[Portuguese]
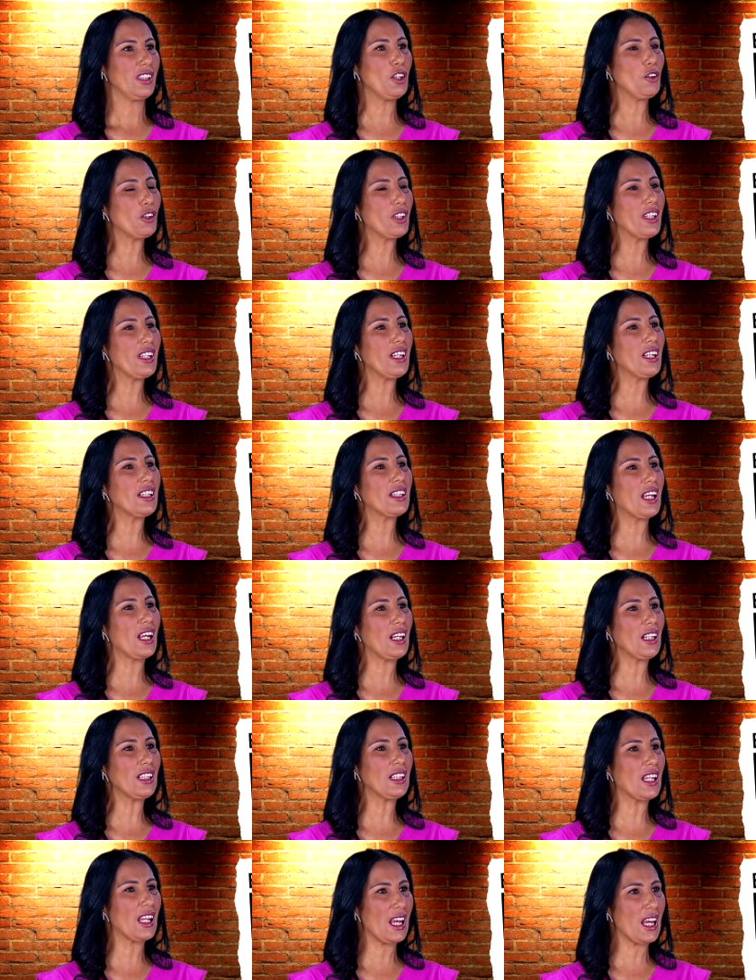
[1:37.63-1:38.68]
e eu queria
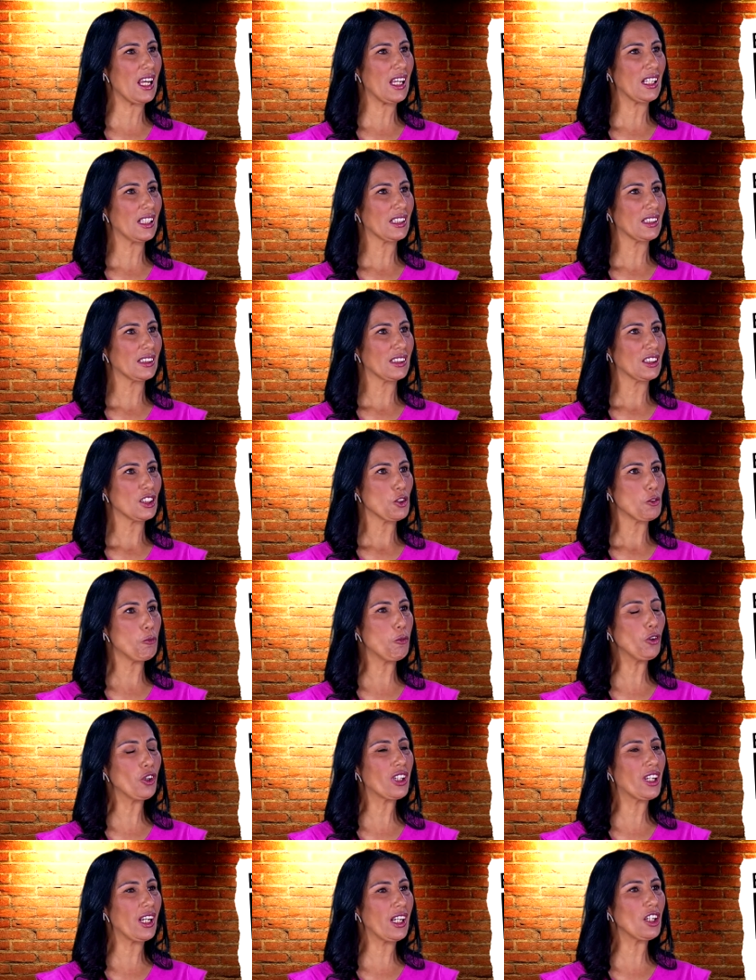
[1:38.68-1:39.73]
entender
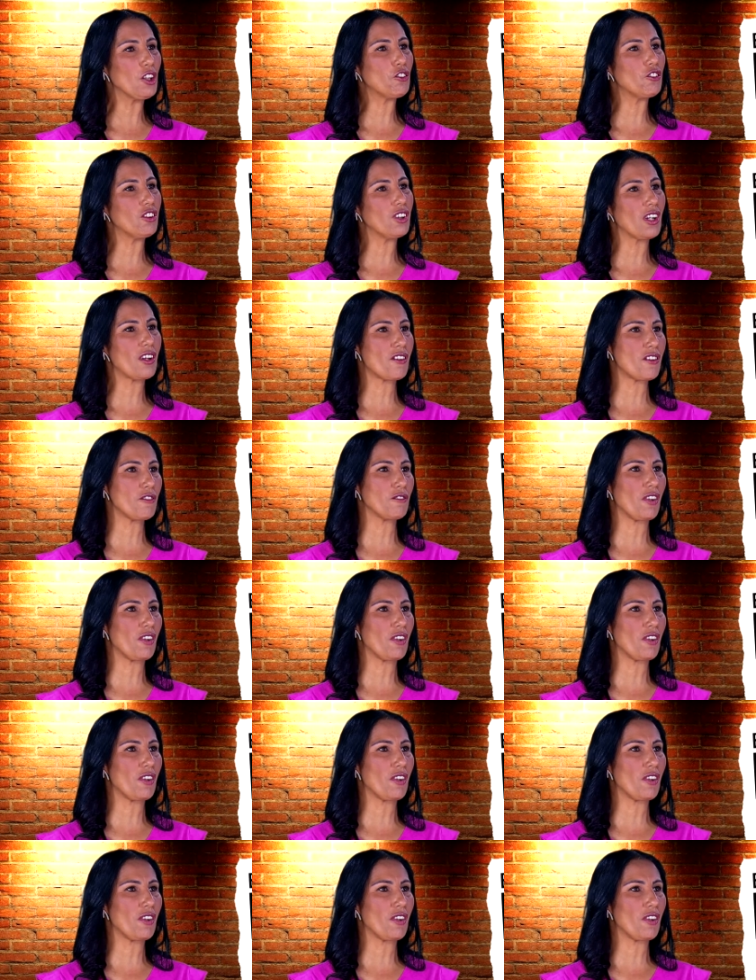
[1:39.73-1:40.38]
por que, que eu tinha esse